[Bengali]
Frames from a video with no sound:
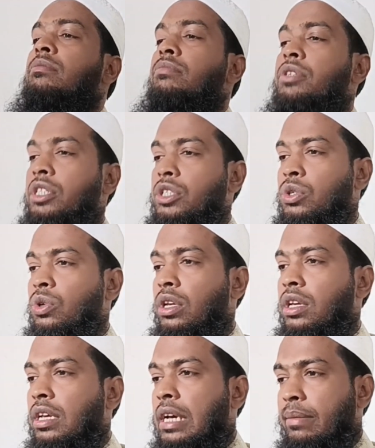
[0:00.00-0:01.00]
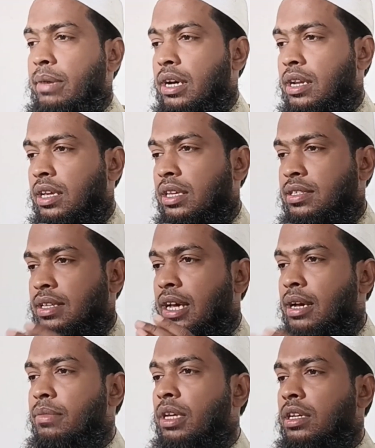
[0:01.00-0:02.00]
বিশেষ করে আমার
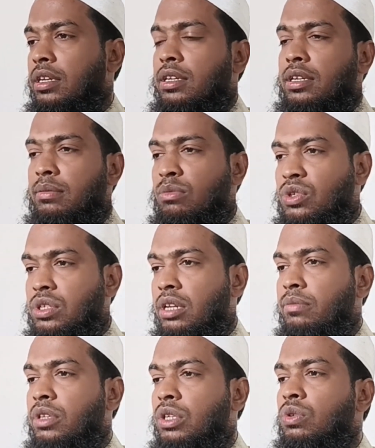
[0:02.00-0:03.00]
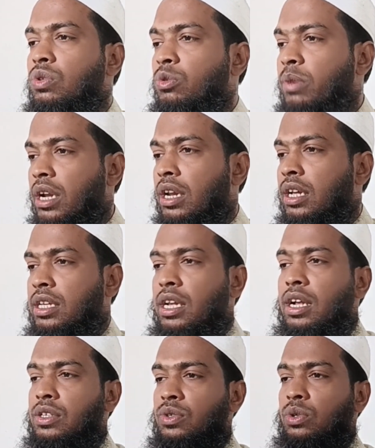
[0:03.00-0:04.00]
ইসলামিক মুসলিম ইউটিউবাররা যারা
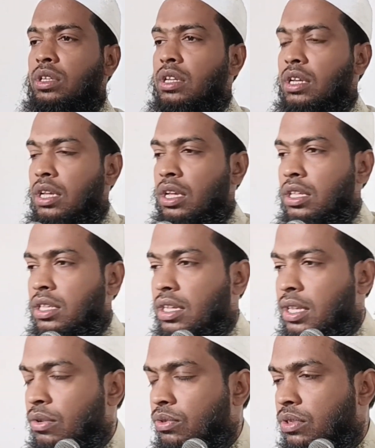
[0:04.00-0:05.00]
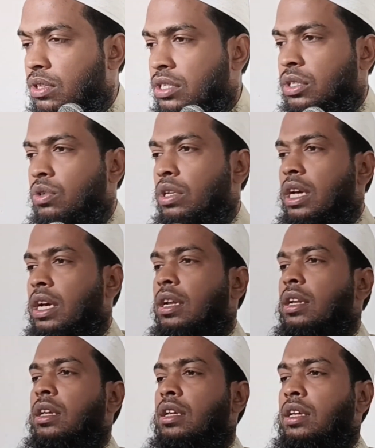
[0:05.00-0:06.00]
আছেন তাদের উদ্দেশ্যে হইয়ার
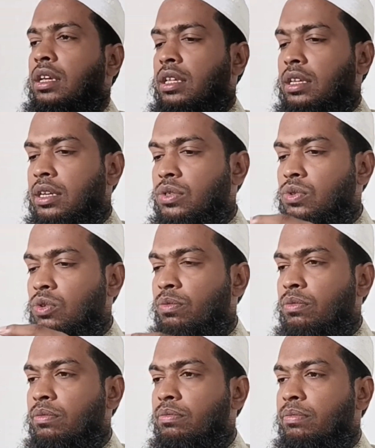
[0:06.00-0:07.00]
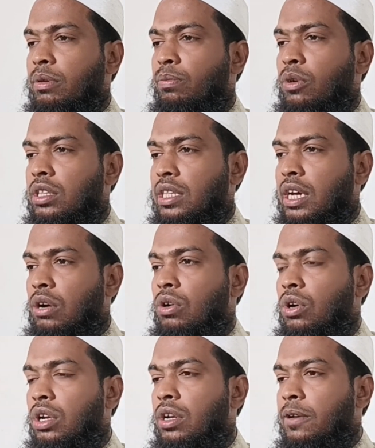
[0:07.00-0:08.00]
কিছু বক্তাও
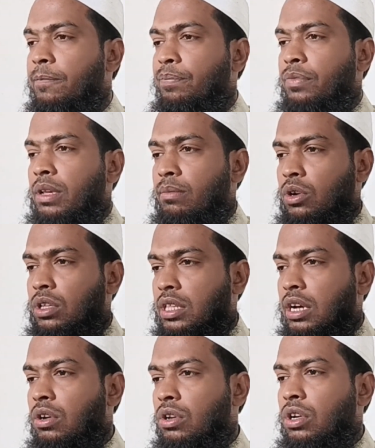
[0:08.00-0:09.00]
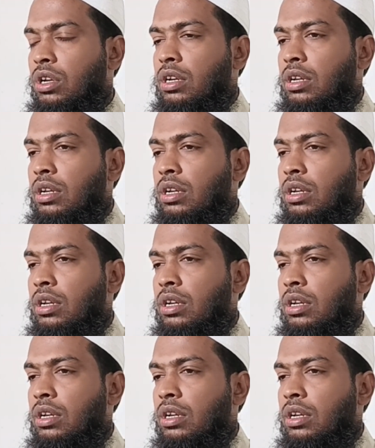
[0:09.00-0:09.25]
হল বক্তাও হলর